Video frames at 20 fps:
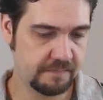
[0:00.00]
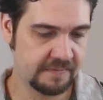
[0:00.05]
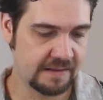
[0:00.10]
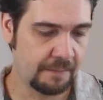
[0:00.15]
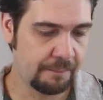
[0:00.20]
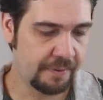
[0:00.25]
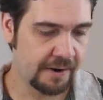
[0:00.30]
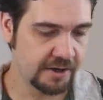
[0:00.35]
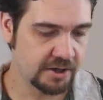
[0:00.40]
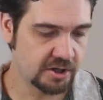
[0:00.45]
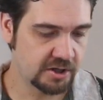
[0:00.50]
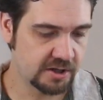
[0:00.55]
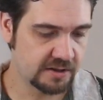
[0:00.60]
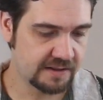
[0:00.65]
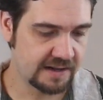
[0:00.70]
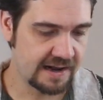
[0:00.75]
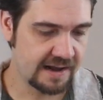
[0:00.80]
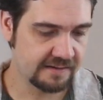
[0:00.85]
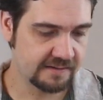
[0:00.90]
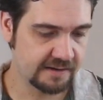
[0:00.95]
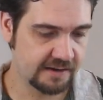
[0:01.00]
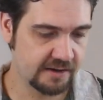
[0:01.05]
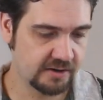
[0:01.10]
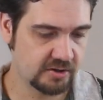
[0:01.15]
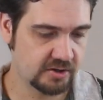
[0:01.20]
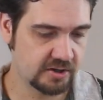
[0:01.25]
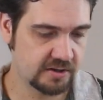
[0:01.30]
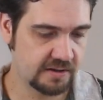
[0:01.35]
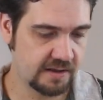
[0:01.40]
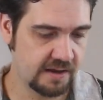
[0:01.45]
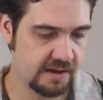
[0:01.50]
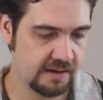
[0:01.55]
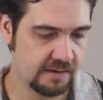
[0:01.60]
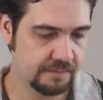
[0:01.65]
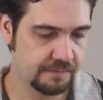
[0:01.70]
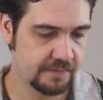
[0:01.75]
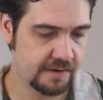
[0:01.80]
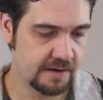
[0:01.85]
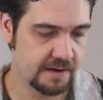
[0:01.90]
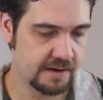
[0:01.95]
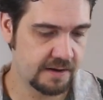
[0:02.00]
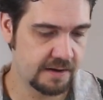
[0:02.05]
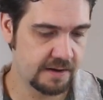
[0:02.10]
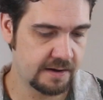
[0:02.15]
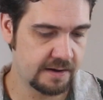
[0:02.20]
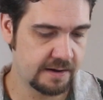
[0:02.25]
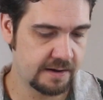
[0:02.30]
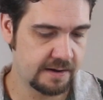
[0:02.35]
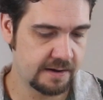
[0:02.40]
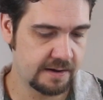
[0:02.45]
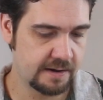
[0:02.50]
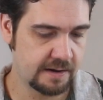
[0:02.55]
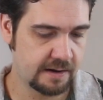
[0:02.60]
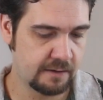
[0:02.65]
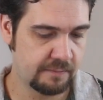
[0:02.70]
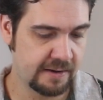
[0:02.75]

Na parte de trás aqui a gente tem é,